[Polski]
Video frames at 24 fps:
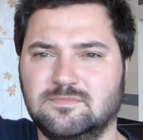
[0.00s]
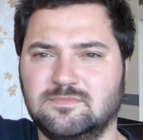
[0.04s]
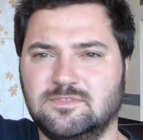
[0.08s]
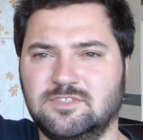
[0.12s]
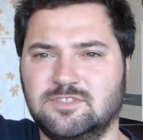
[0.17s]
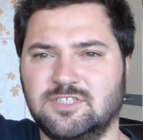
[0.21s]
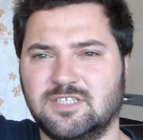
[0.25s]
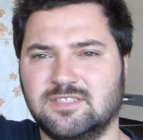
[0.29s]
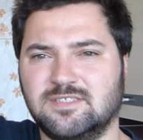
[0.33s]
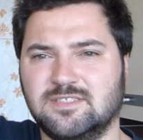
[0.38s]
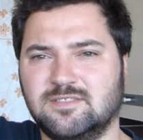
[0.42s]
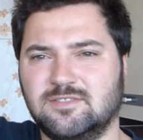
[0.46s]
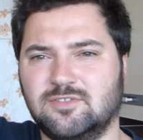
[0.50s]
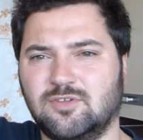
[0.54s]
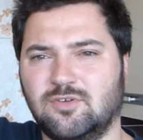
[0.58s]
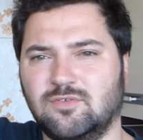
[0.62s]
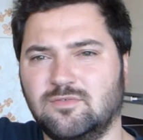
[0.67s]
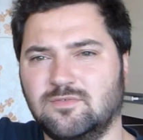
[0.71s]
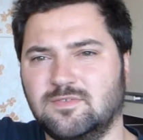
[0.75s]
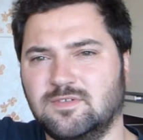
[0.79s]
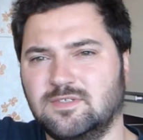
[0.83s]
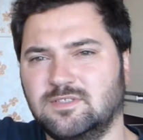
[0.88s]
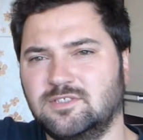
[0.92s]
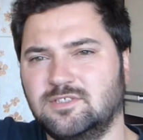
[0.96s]

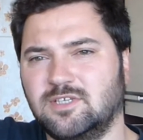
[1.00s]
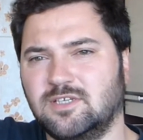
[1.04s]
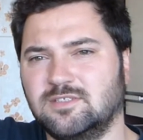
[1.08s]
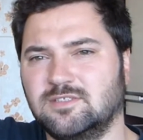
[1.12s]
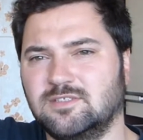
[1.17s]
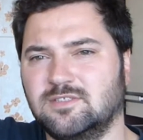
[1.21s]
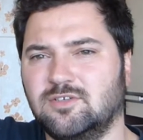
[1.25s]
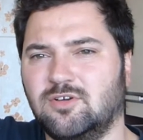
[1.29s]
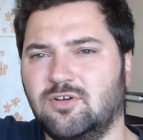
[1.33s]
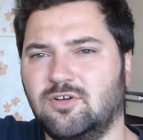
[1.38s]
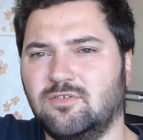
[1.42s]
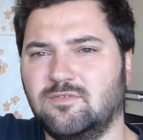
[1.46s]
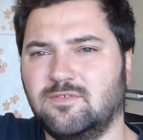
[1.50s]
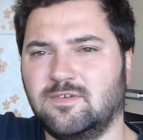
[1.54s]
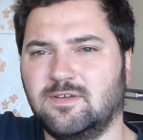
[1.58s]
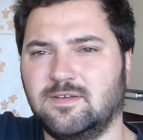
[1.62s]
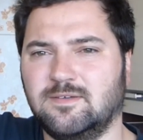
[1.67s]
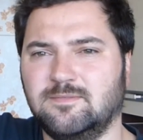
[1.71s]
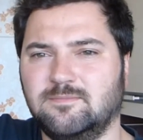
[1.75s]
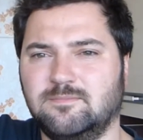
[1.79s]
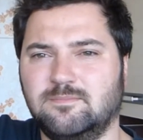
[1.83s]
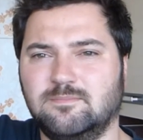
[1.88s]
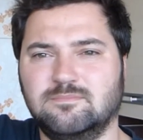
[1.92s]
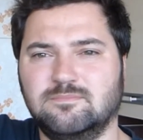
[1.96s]
ciastowe,
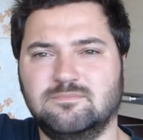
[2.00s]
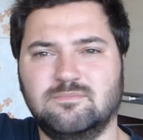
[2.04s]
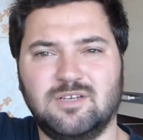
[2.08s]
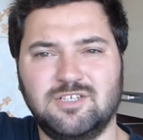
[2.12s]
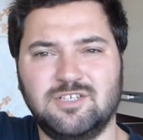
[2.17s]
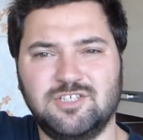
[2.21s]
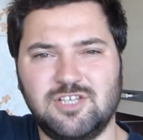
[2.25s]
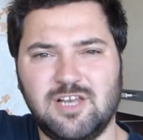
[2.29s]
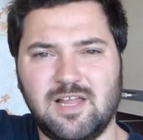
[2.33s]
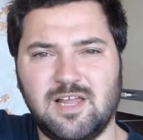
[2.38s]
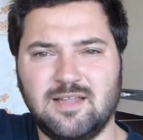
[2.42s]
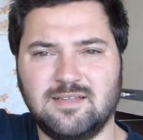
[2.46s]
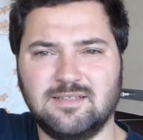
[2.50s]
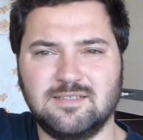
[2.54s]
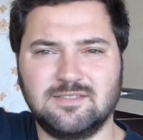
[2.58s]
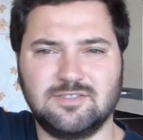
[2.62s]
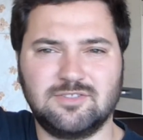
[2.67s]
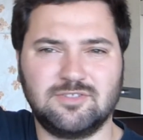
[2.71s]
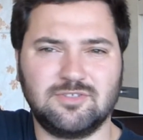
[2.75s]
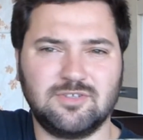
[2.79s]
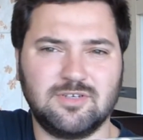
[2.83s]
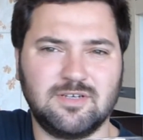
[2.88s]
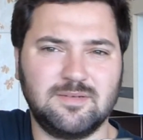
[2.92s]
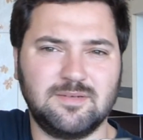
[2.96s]
ciastkowe, maślane,
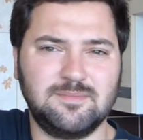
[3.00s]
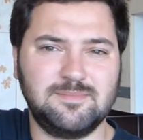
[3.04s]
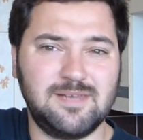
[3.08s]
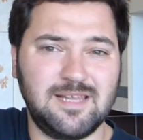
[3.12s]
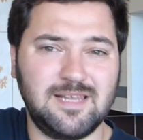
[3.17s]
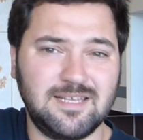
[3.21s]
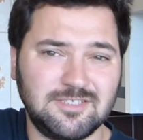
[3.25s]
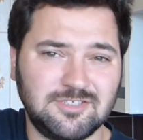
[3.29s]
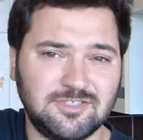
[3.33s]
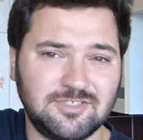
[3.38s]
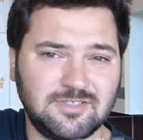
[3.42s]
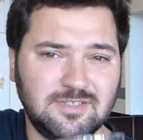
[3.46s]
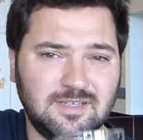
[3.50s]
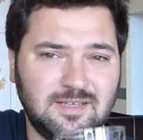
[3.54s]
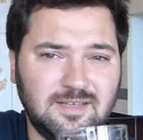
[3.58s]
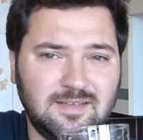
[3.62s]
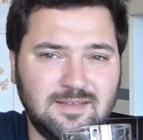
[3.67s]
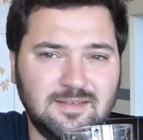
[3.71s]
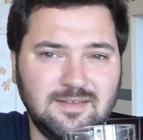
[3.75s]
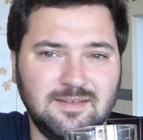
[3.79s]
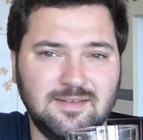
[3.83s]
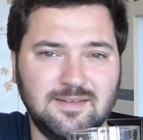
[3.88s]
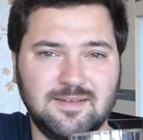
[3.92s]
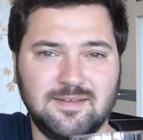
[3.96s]
trochę
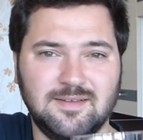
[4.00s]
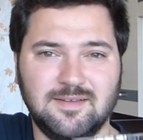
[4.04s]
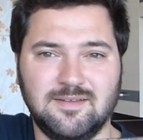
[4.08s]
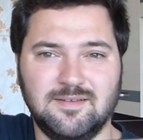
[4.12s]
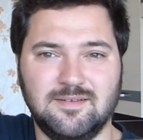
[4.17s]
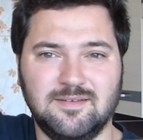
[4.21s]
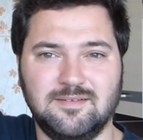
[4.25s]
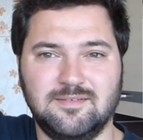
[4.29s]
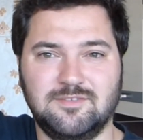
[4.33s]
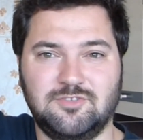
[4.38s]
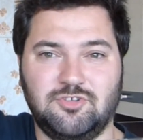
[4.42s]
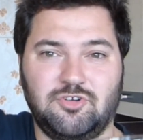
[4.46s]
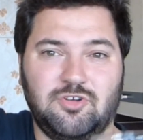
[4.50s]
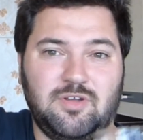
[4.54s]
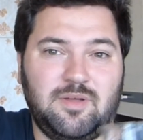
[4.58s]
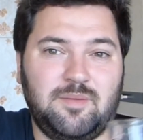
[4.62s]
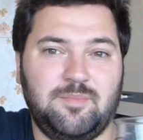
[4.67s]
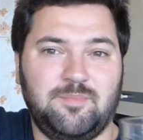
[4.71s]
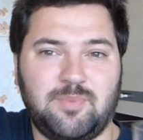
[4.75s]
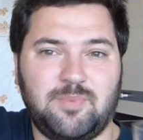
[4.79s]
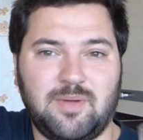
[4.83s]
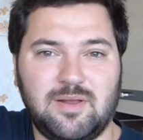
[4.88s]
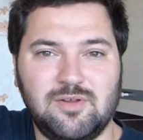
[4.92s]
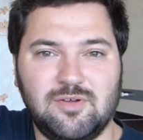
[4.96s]
mleczne, trochę
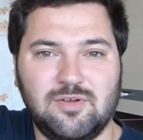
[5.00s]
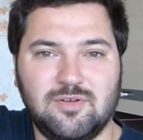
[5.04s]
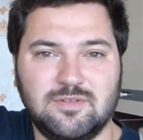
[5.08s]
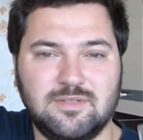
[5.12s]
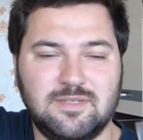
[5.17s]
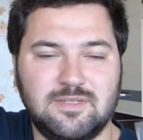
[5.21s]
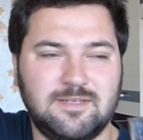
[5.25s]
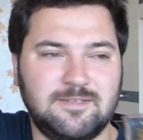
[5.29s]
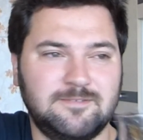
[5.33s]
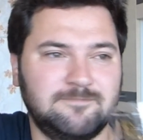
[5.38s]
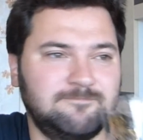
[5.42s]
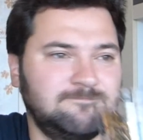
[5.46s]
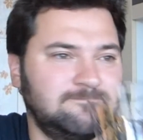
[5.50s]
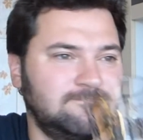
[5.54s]
palone.